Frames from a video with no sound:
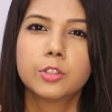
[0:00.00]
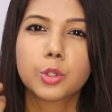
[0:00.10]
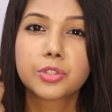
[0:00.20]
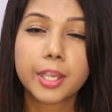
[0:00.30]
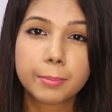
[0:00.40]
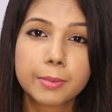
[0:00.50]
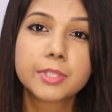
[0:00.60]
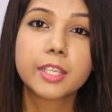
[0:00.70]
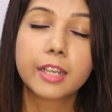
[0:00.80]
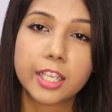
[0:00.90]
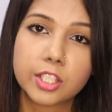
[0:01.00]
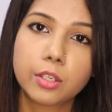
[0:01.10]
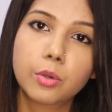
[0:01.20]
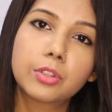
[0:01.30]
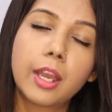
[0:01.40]
जो सेबम
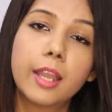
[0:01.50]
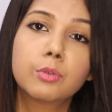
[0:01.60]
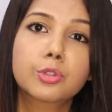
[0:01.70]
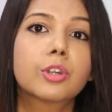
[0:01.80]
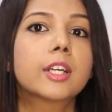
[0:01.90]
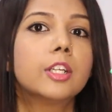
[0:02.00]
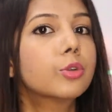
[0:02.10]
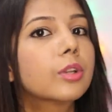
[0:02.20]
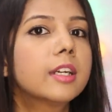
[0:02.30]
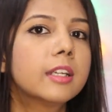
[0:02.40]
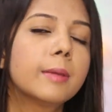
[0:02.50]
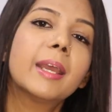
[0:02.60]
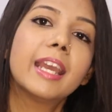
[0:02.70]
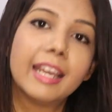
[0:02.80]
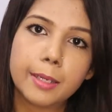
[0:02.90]
सिक्रेशन होता है उसको कंट्रोल करने
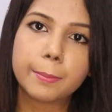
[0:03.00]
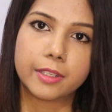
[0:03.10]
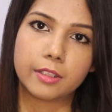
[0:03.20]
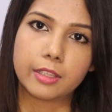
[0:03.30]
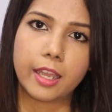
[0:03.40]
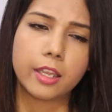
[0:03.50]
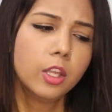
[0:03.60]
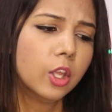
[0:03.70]
में हेल्प करता है